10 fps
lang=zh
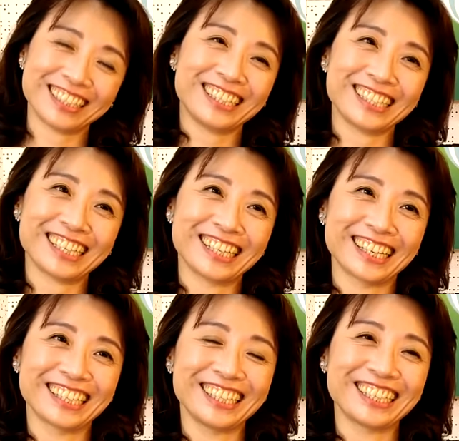的底在
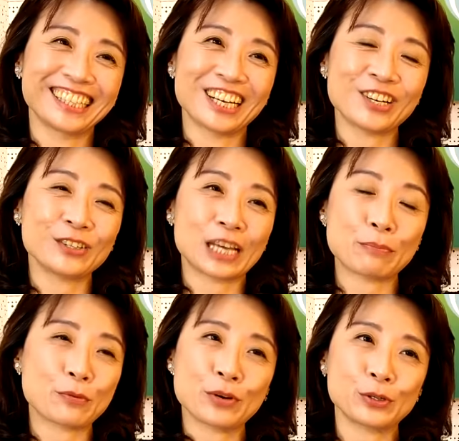哪里，然后才
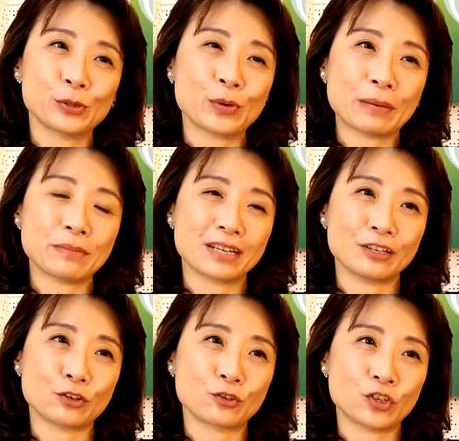不会去外面
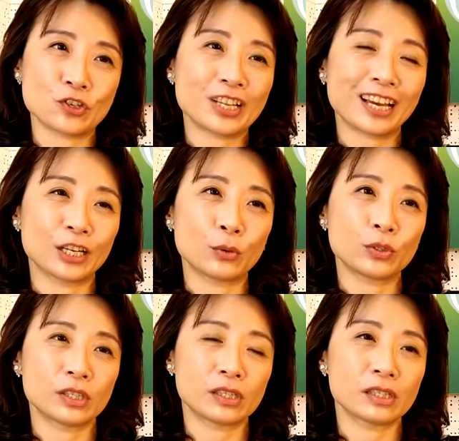你就失态了，
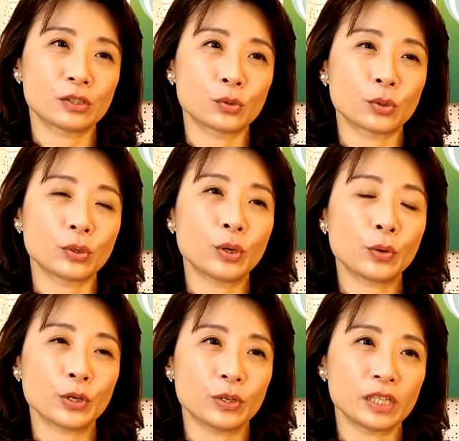或者是说
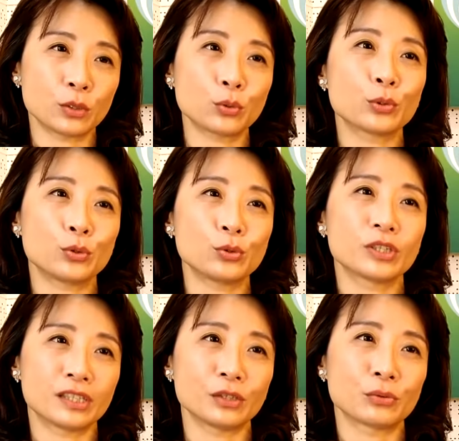会有一些脱序
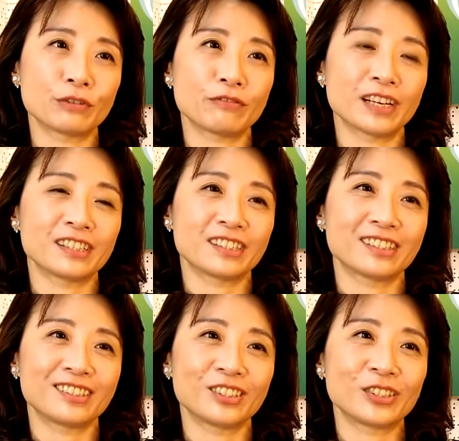的行为发生，
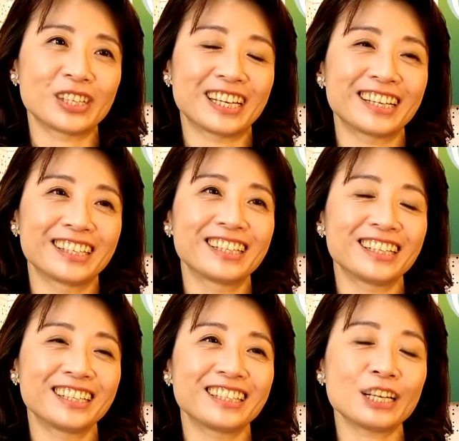对。
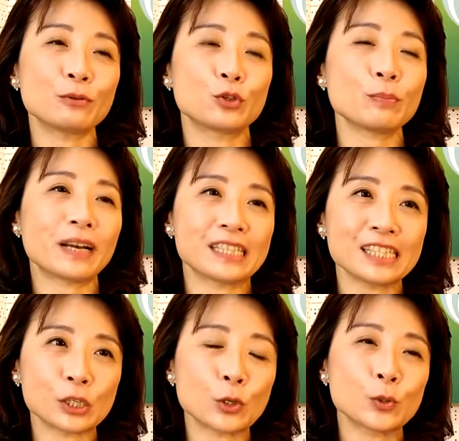那我觉得把自
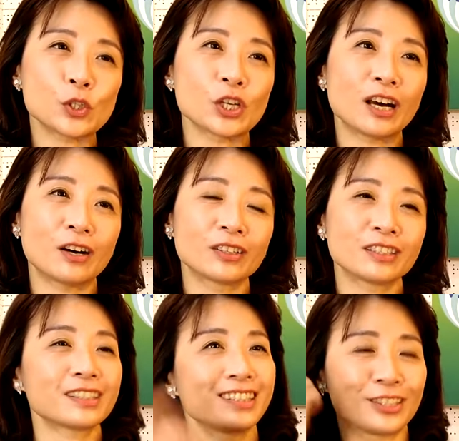己控制好，
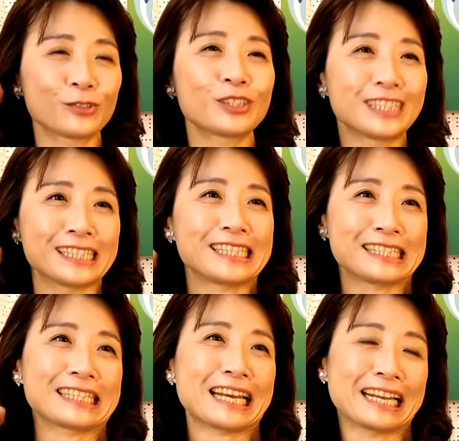那可能也就是理
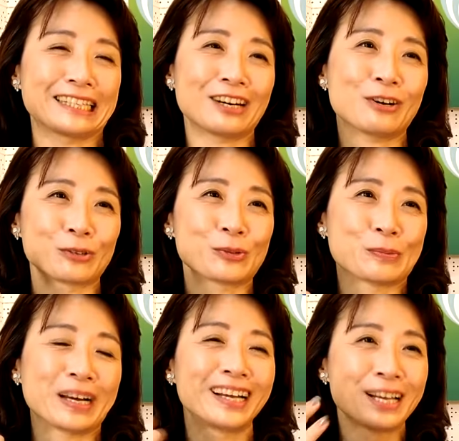性带来的好处
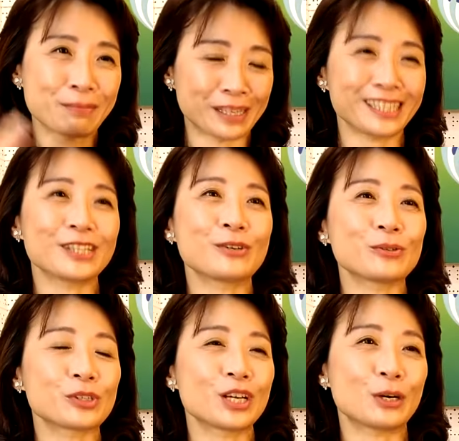吧。把自己
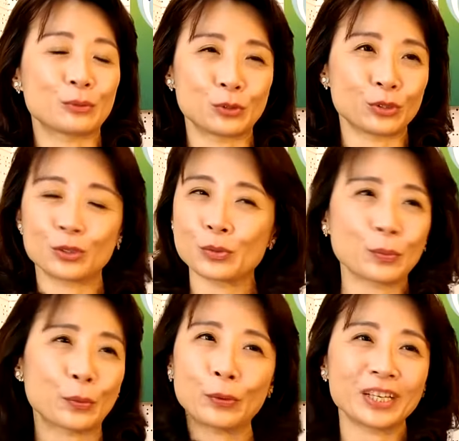控制好，我觉得就
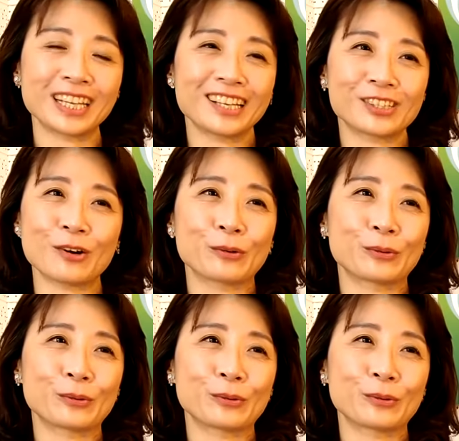不会太超